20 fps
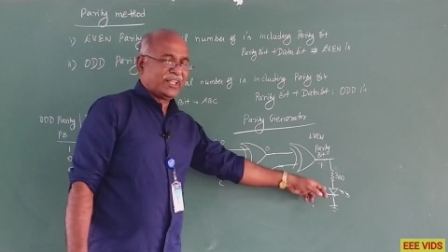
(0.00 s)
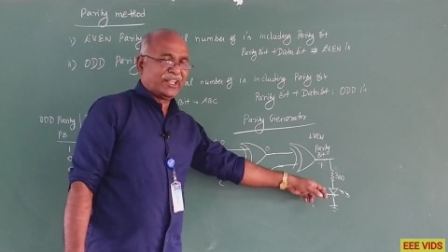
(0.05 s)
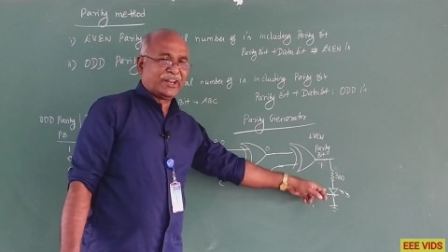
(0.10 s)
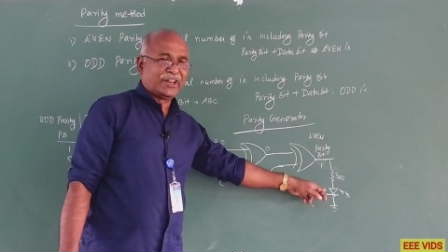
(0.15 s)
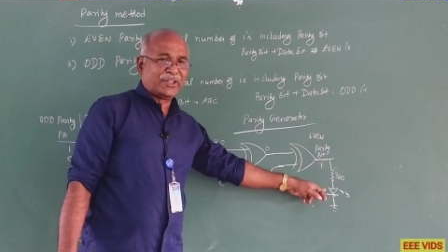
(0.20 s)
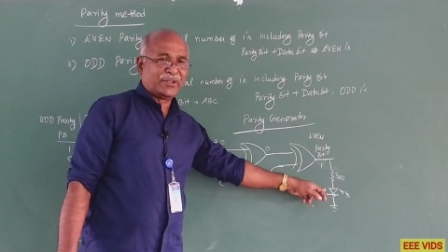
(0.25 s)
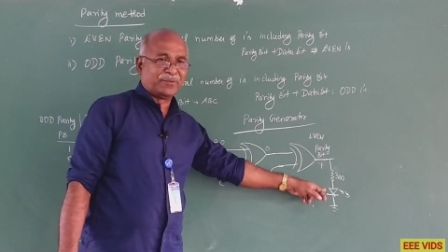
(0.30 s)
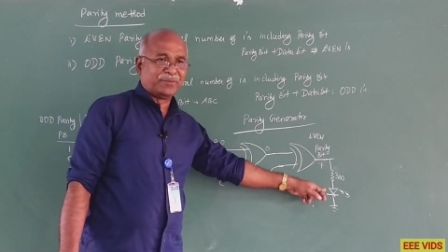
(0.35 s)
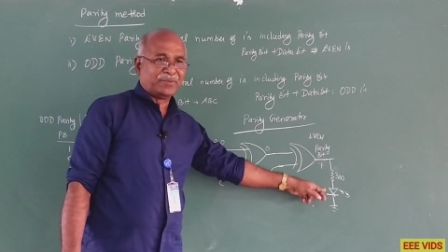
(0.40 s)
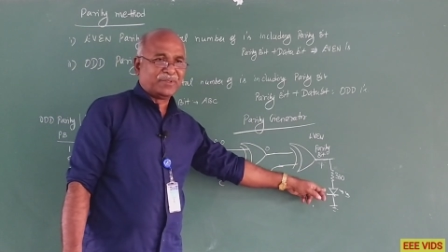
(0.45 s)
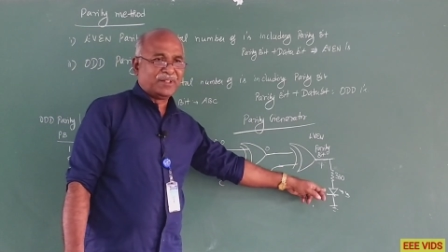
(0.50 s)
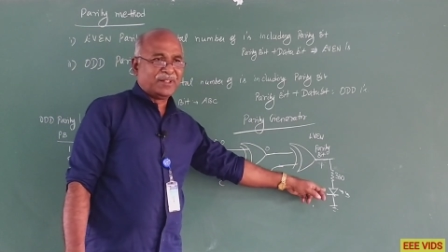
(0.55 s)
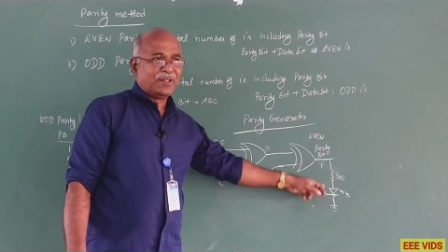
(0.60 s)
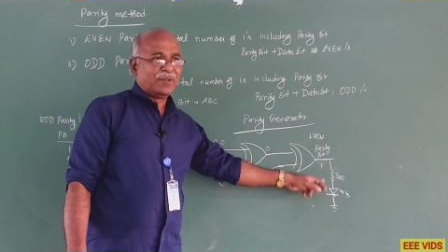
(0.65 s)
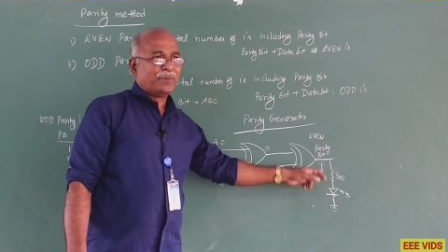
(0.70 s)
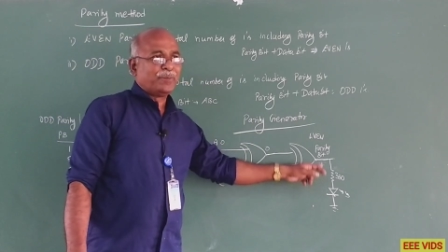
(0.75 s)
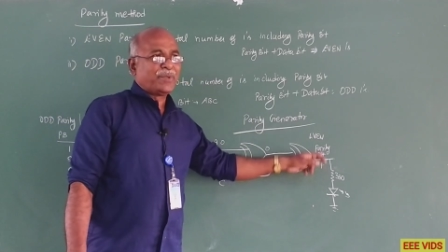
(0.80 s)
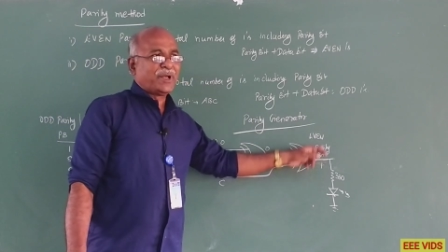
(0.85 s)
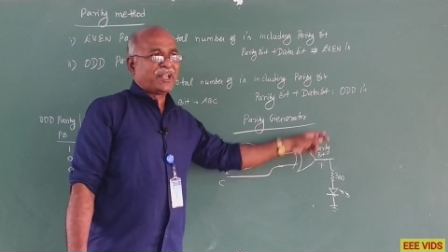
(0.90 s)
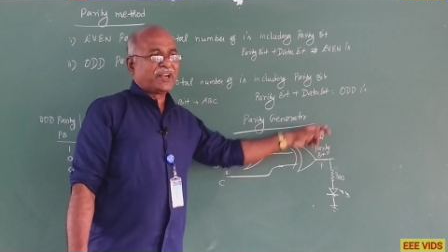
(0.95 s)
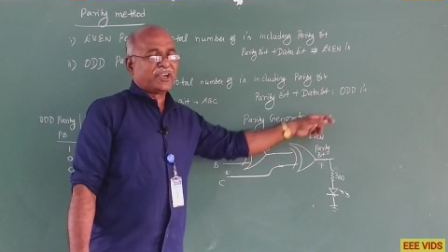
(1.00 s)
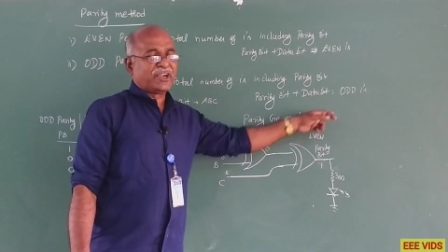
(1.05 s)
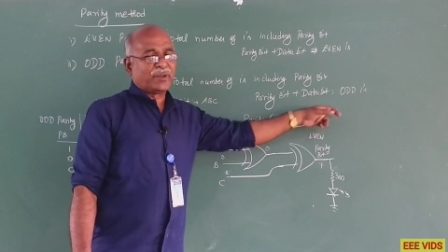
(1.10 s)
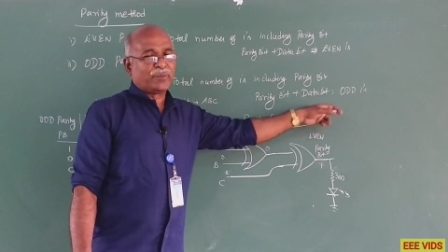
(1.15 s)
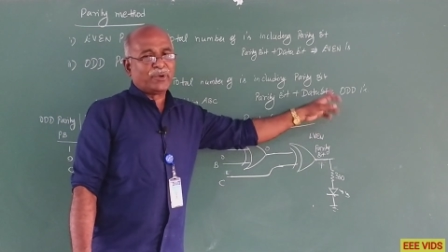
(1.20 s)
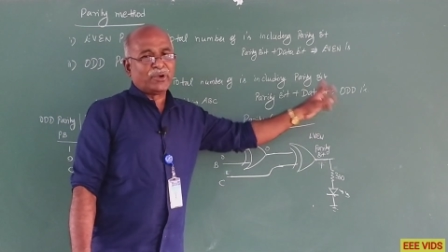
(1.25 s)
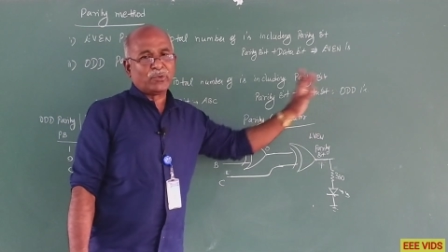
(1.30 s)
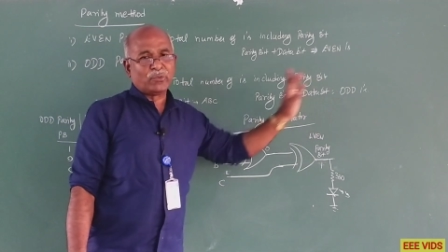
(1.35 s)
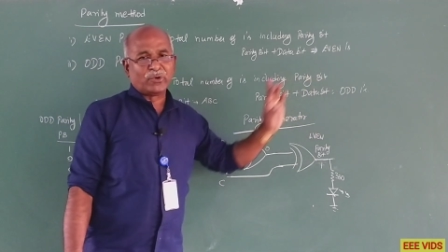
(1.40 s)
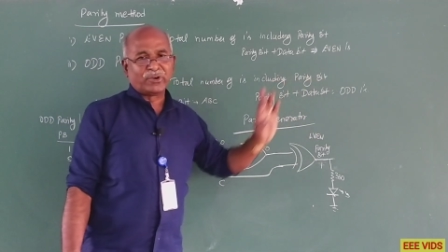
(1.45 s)
எரியும்
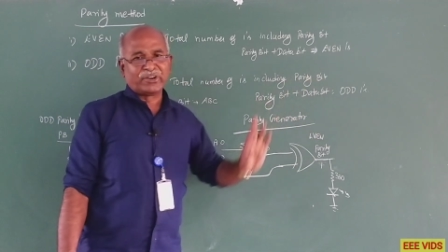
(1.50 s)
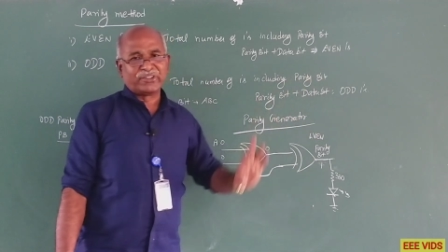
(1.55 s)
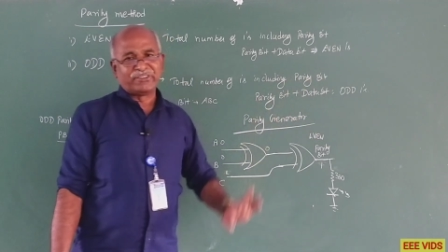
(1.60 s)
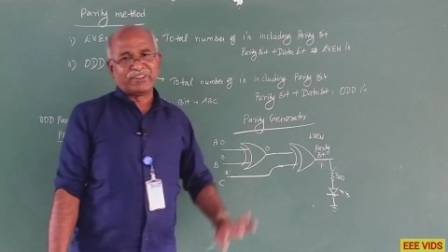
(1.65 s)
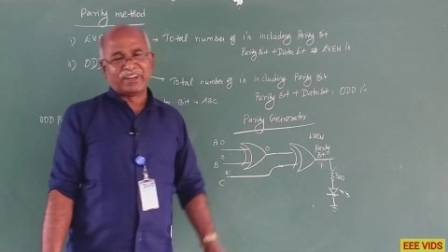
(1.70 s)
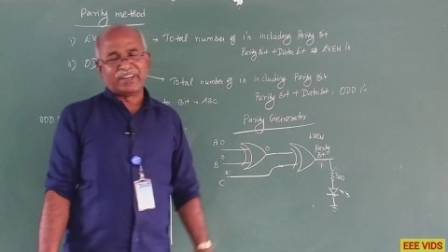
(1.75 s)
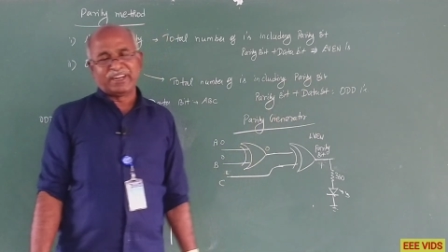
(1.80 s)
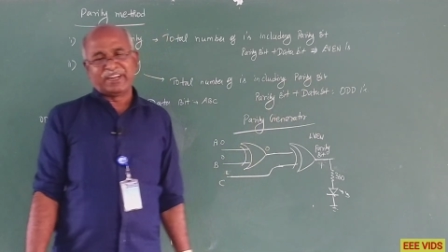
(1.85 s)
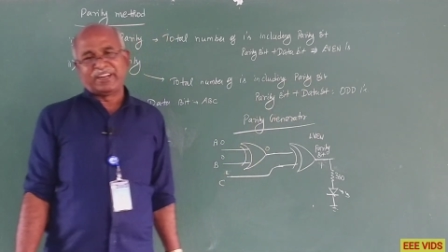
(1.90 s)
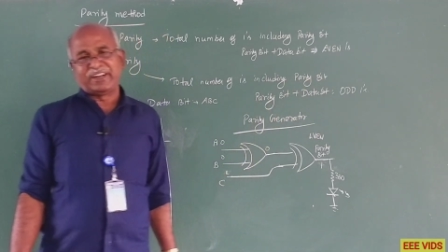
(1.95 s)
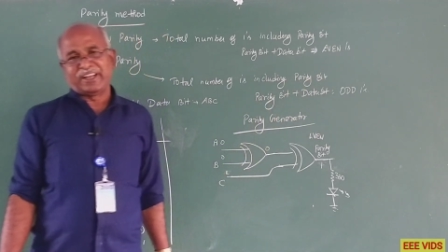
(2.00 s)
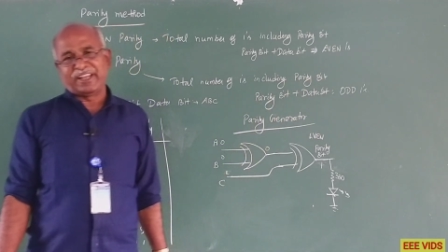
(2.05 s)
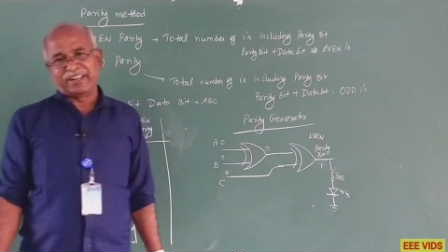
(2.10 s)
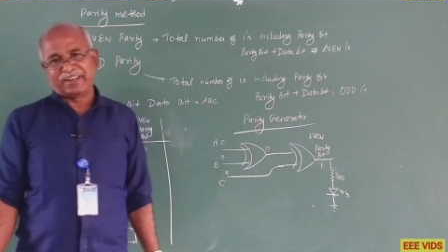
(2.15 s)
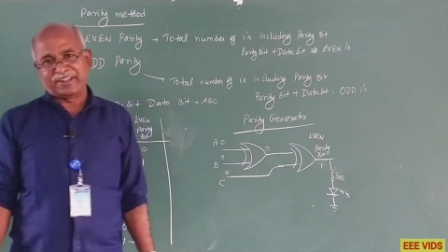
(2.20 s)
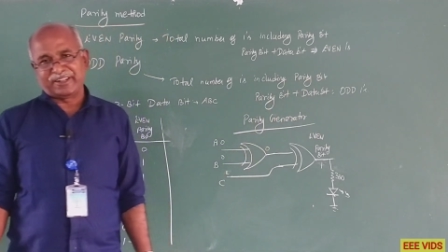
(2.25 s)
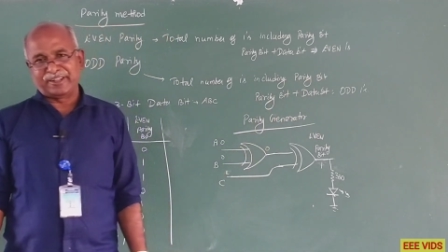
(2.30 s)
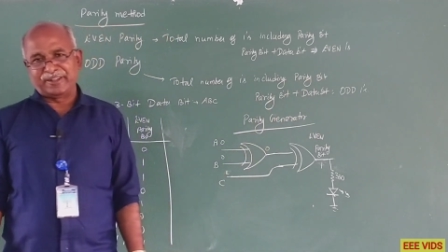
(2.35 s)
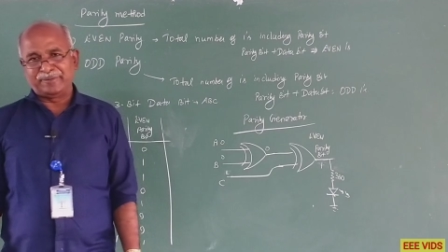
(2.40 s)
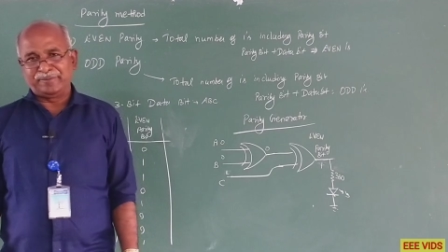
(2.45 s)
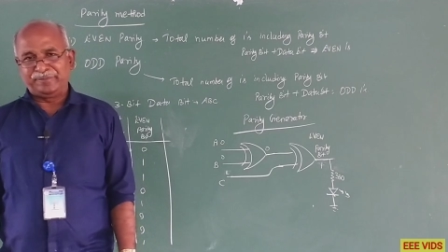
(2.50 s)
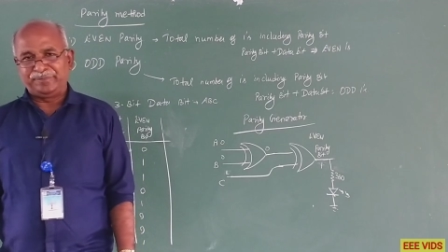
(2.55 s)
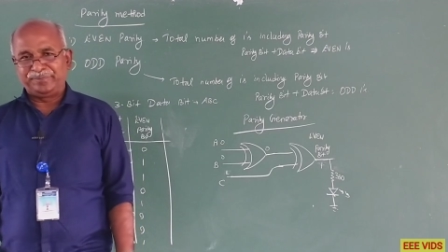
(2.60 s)
பேரிட்டி பிட் ஒன்று ஜென்ரேட் ஆகிருக்கு